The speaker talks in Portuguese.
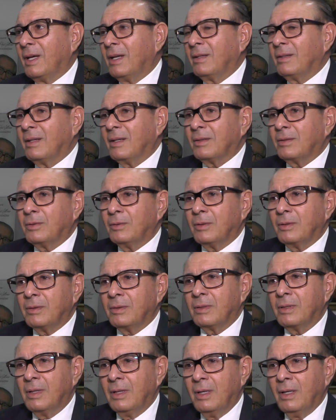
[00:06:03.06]

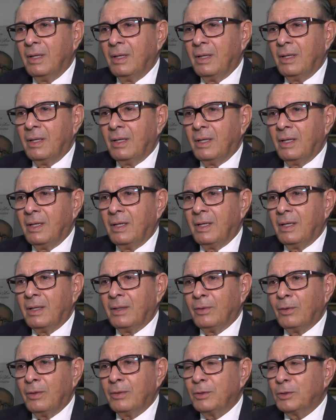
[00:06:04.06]
Realizações.
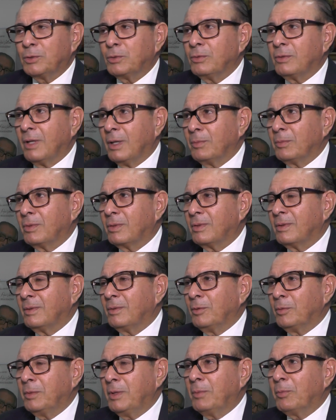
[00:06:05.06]
É, nós estudamos
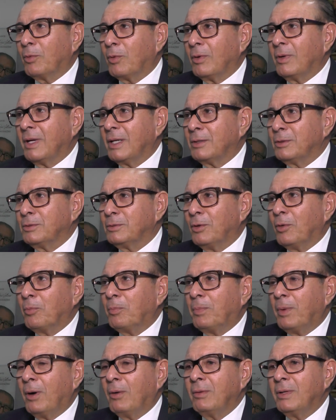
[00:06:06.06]
no mesmo colégio do João
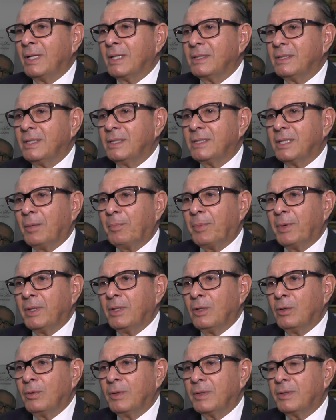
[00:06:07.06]
Paulo e a gente
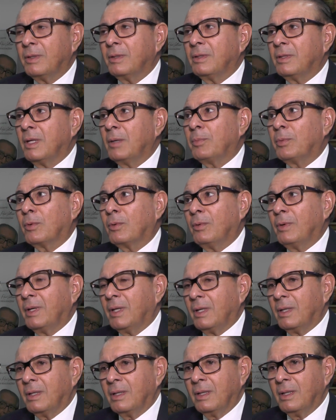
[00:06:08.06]
aprendeu esse exemplo com
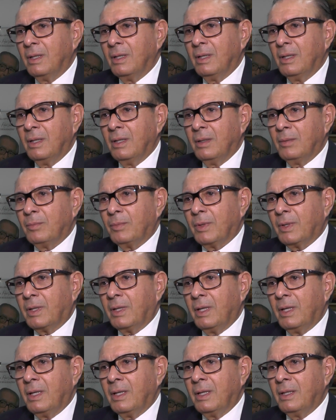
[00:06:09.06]
ele.
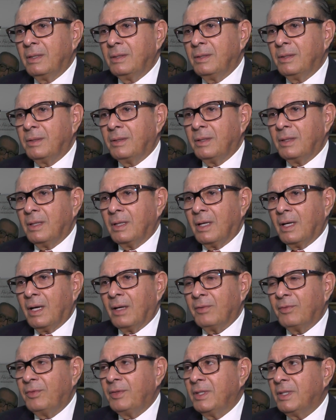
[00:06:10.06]
Porque ele dizia,
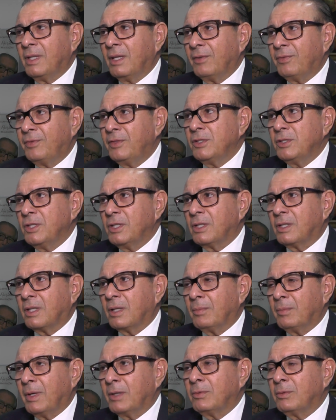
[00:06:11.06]
a vida é
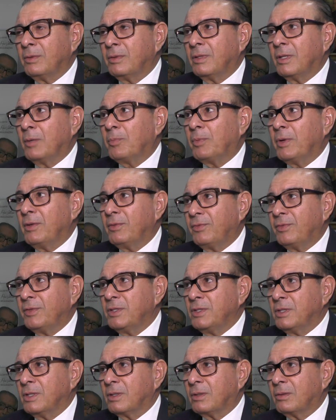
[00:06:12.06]
finita, mas o exemplo é
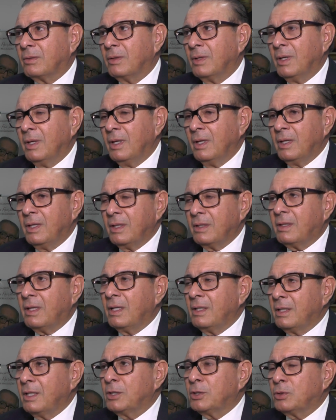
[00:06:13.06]
infinito. Então
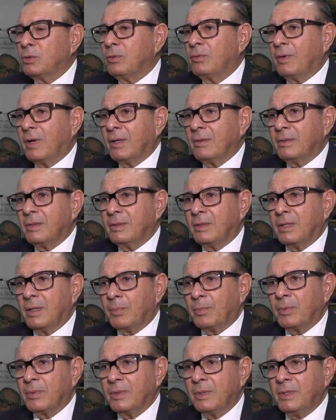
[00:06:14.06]
ele deixou vários
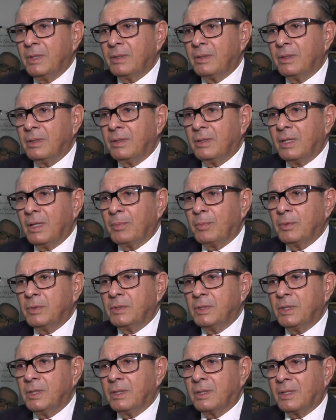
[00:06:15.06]
exemplos. E esse exemplo
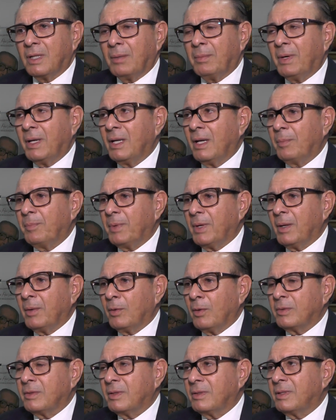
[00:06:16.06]
de trabalhar pela
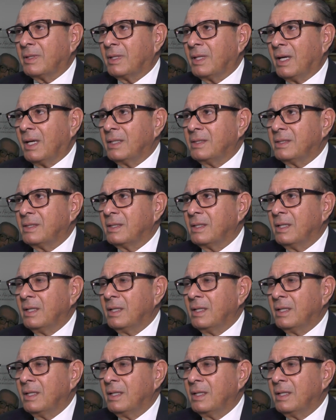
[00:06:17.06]
nossa cidade,